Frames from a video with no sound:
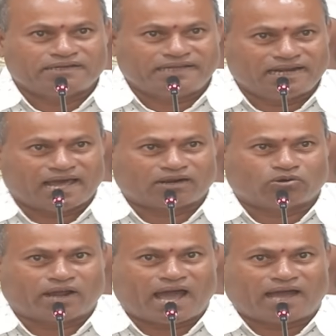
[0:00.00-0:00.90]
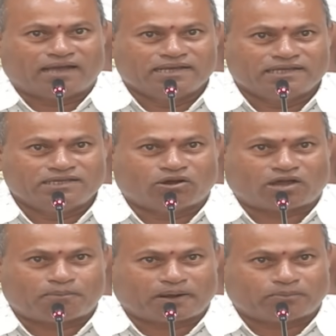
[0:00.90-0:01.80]
డీలర్లు కూడా ఈ
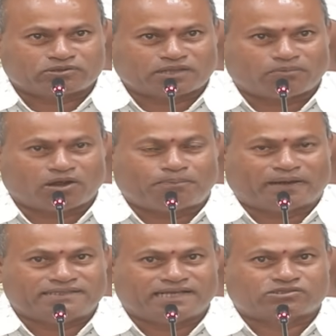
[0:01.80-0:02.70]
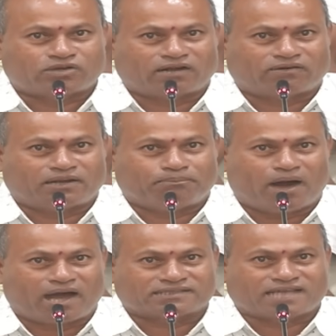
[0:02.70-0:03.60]
యొక్క ప్రభుత్వంలో పనిచేస్తున్నటువంటి
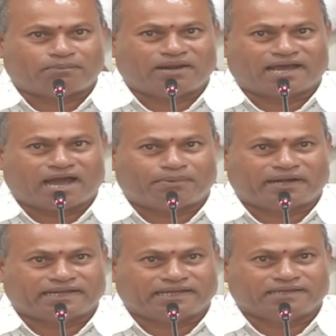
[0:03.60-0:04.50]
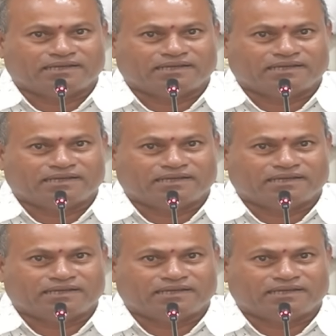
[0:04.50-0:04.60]
భాగస్వాములే కాబట్టి